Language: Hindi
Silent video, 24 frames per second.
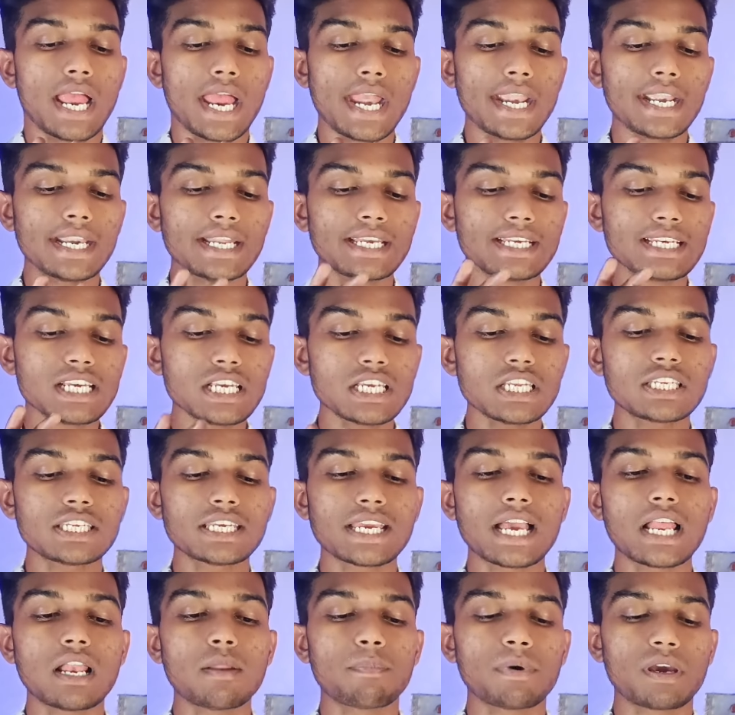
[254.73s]
एंड इस
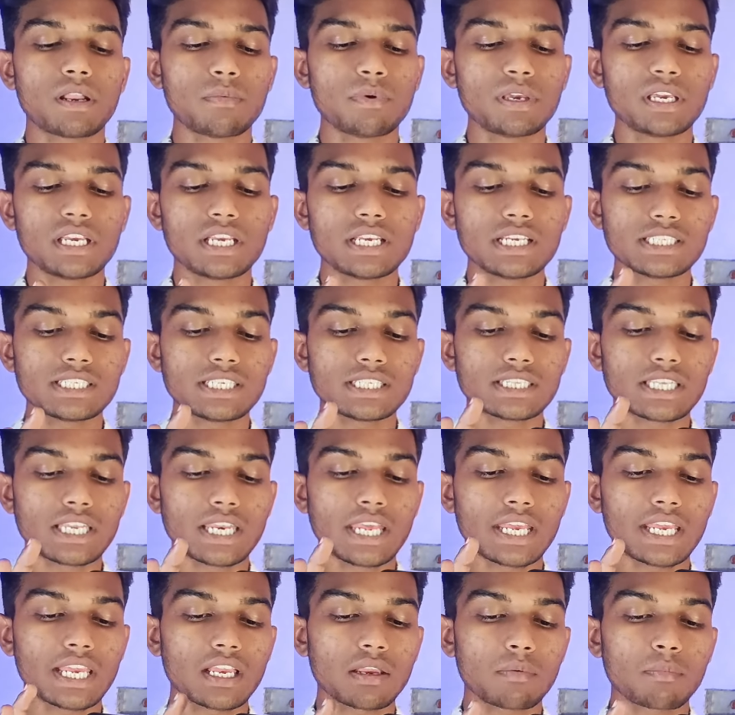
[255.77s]
चैनल पर भी इसी
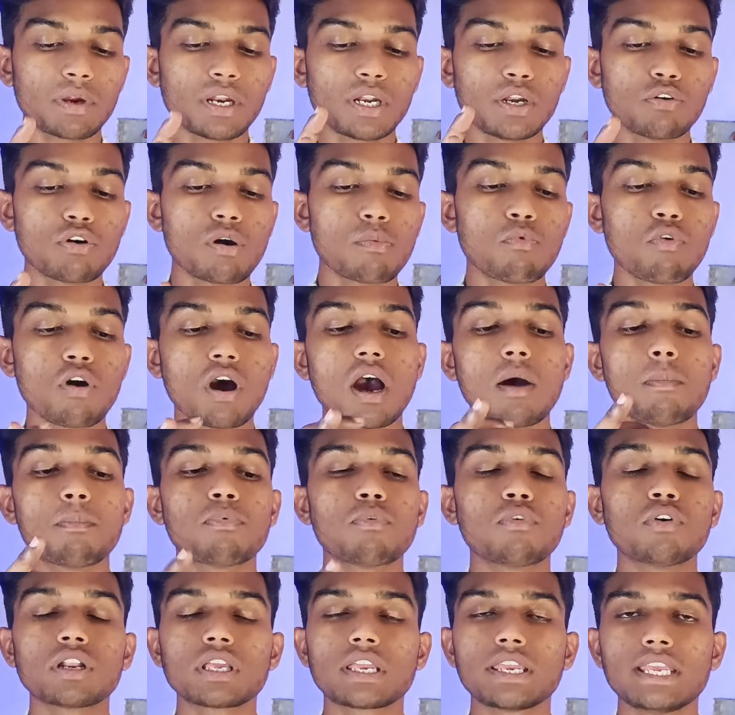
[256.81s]
तरीके की वीडियो में वो
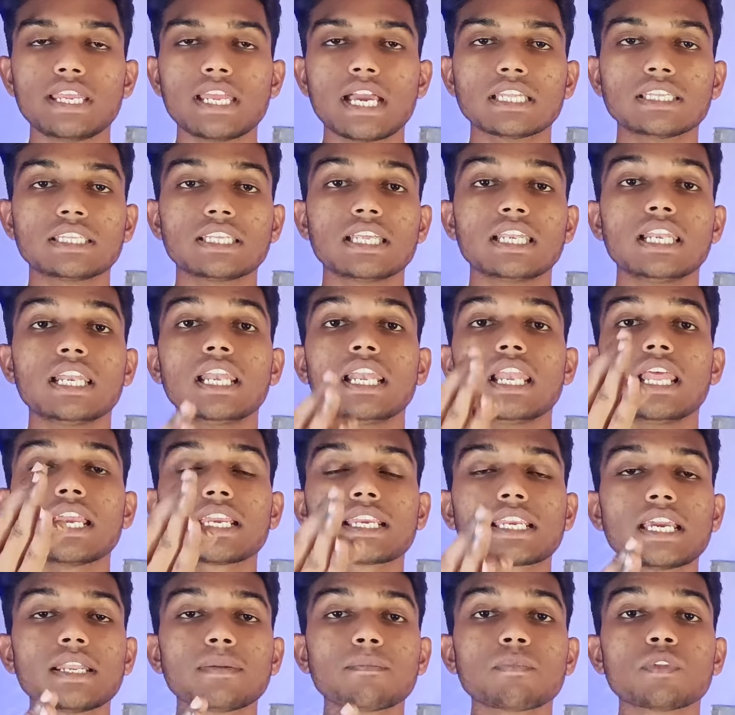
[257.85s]
अपलोड की जाती है
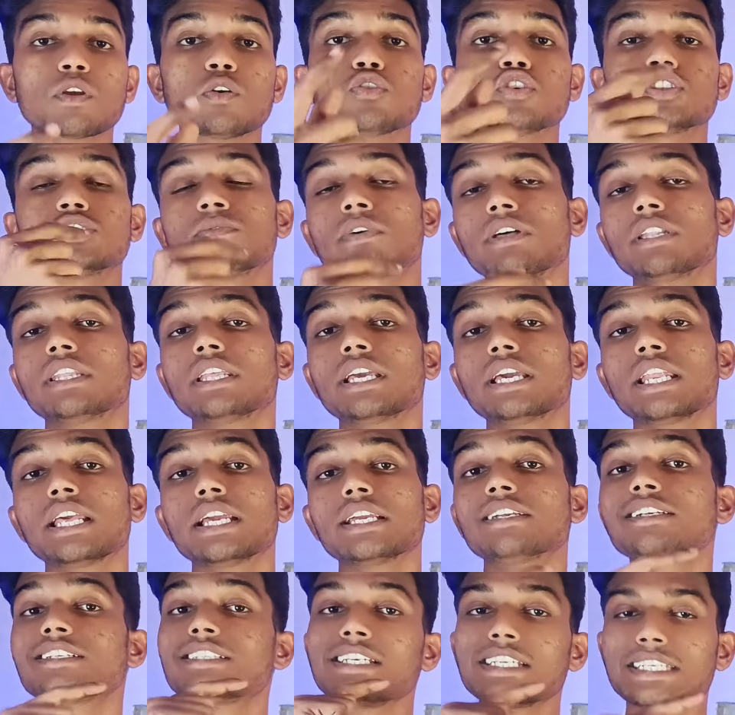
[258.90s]
लेकिन उस बंदे
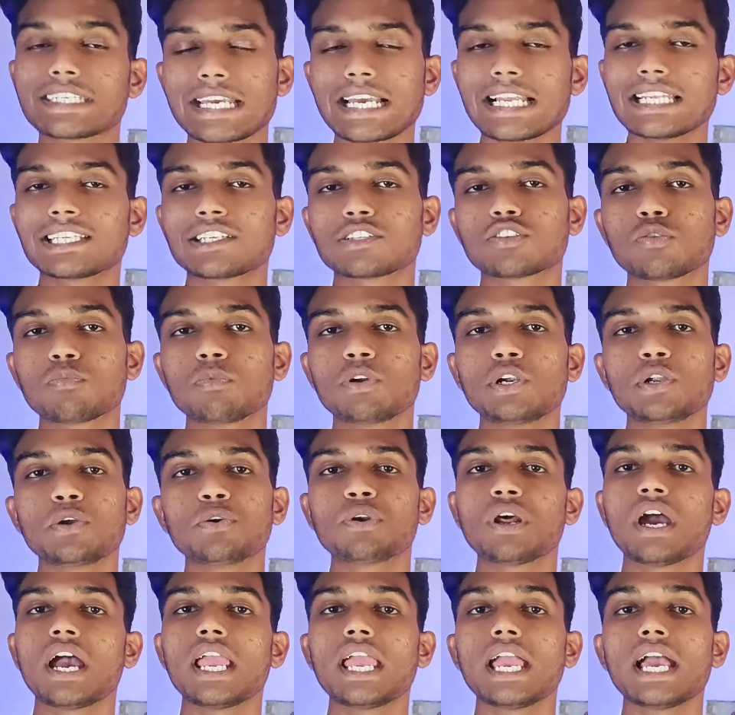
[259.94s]
ने इसी चैनल से तो
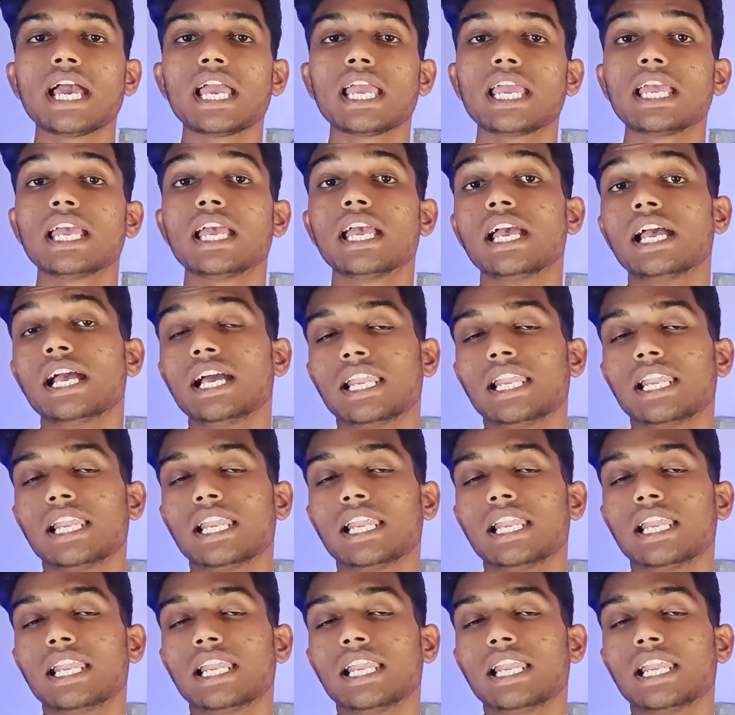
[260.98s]
वीडियो उठाया है